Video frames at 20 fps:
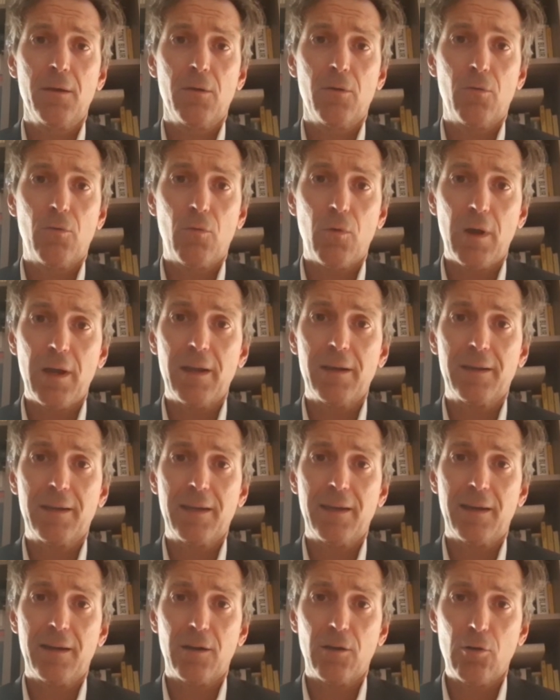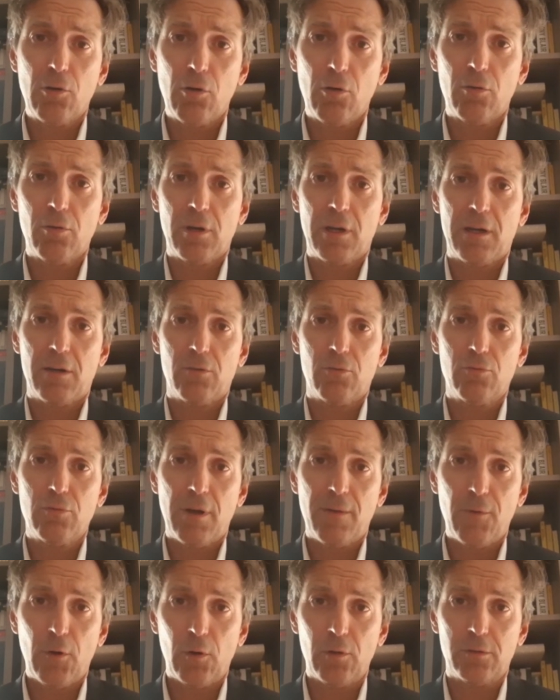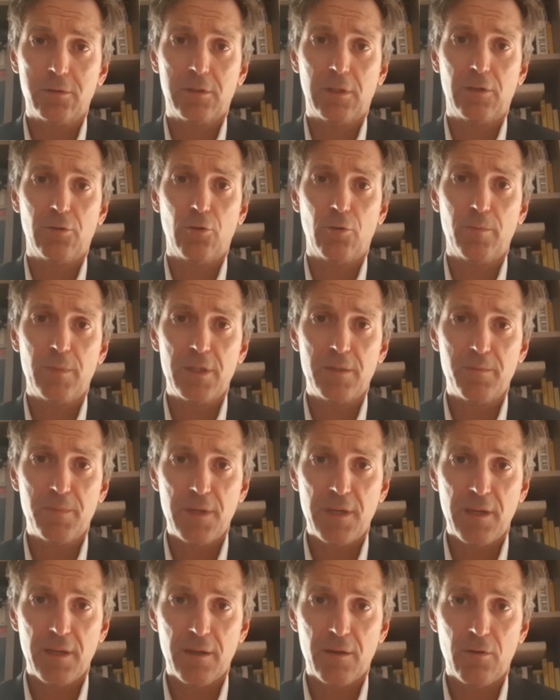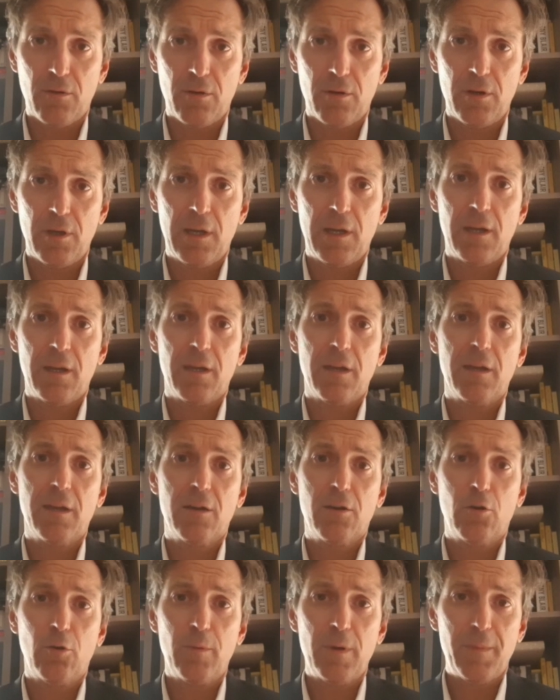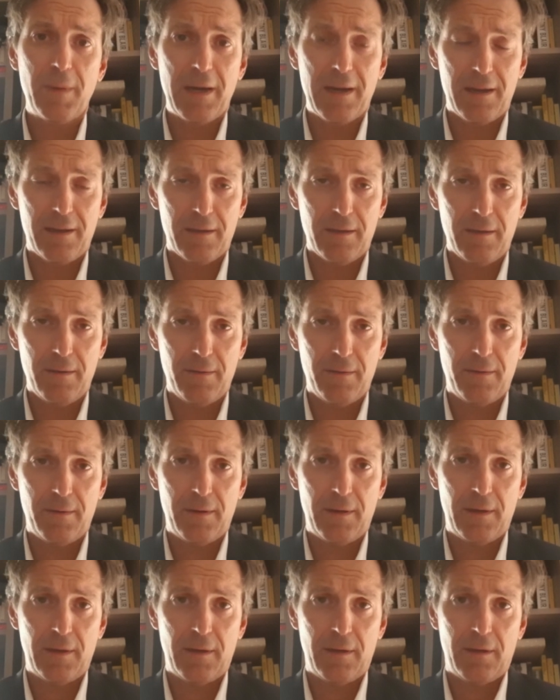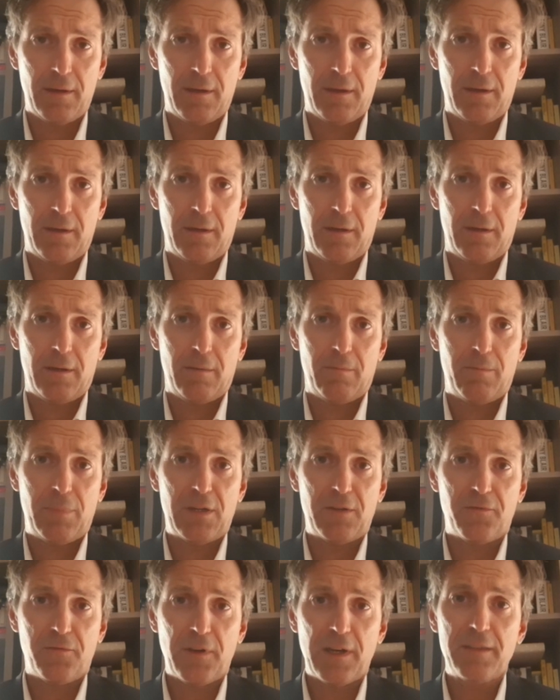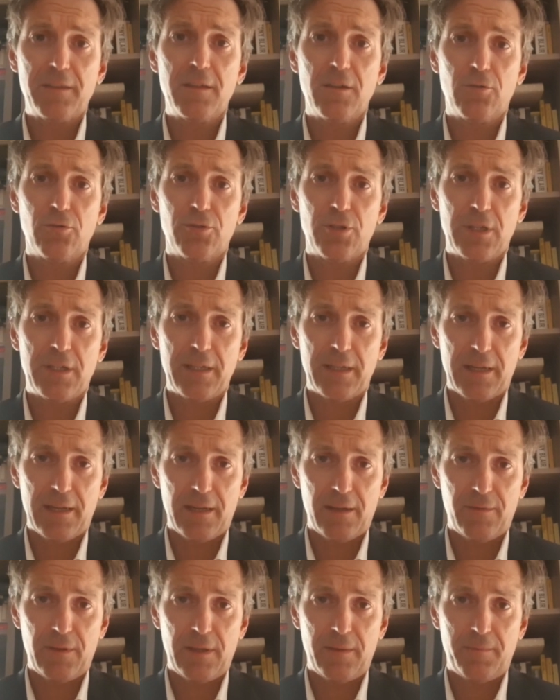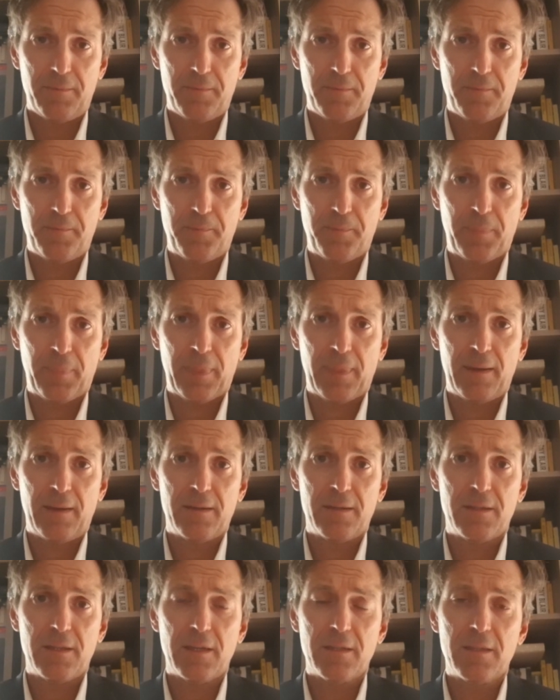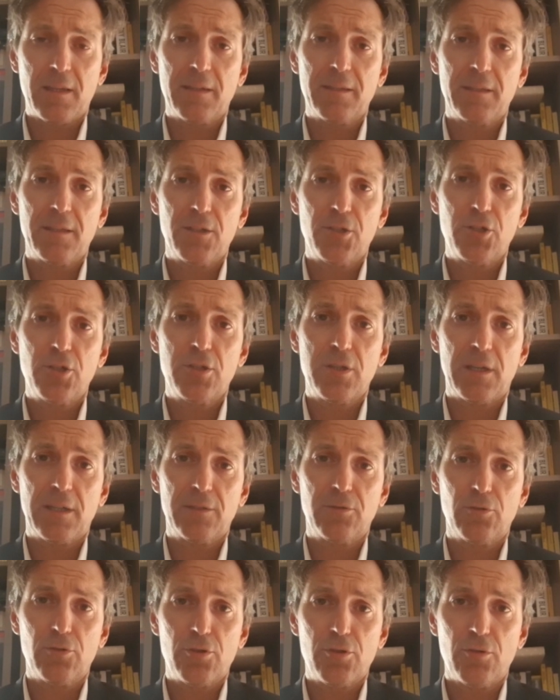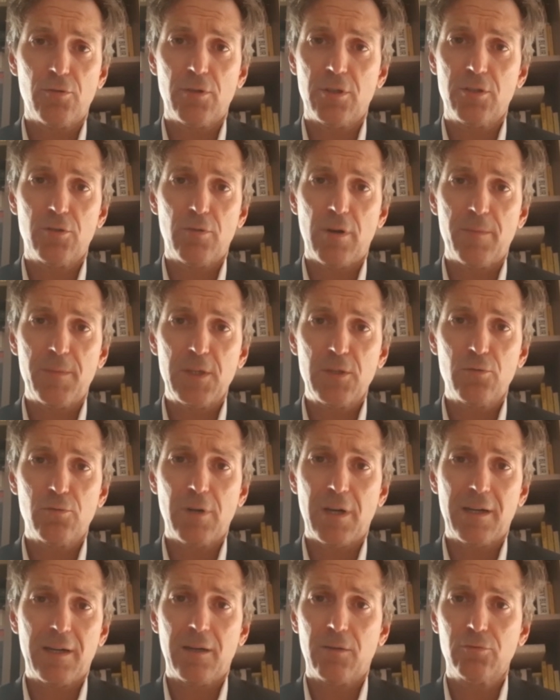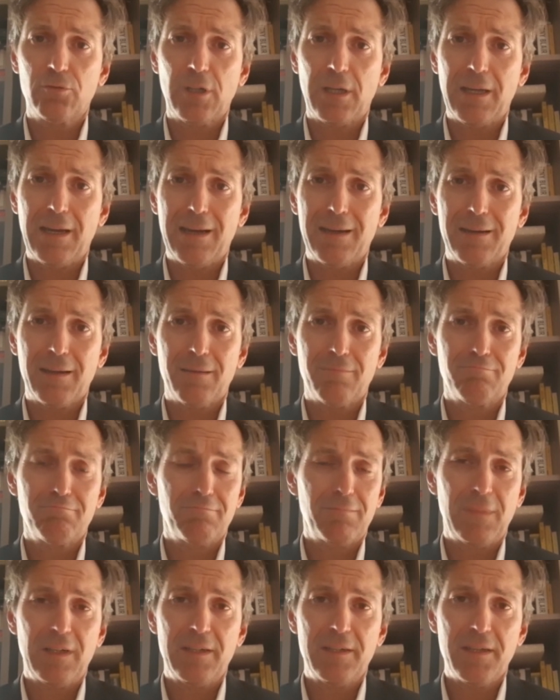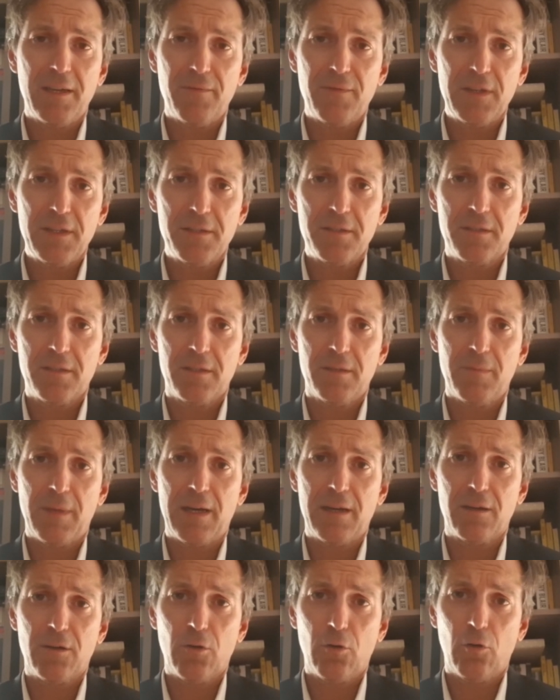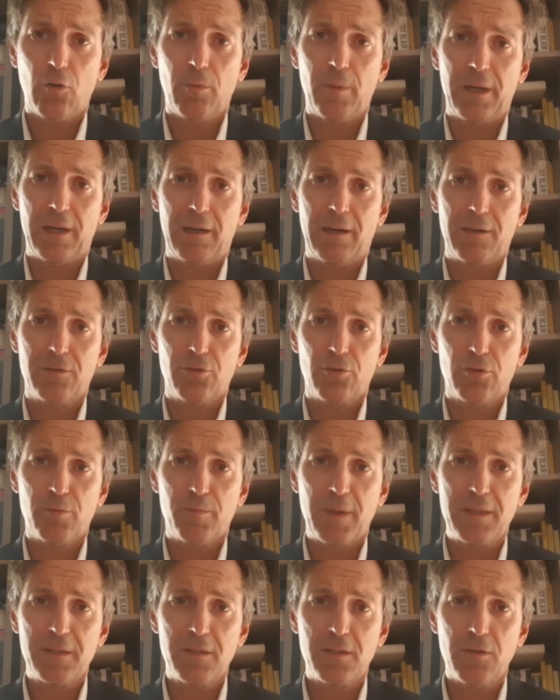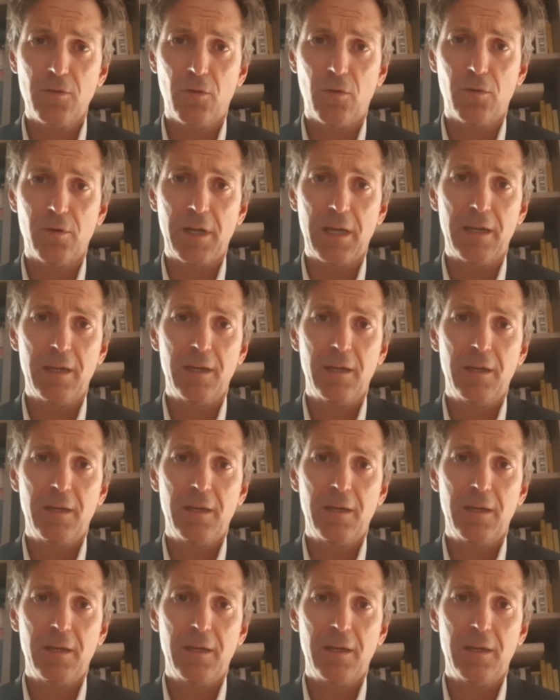Quel che ancora una volta non mi spiego è come mai, per fatti così gravi, sia stata decisa l'adozione di una misura cautelare lievissima come la sospensione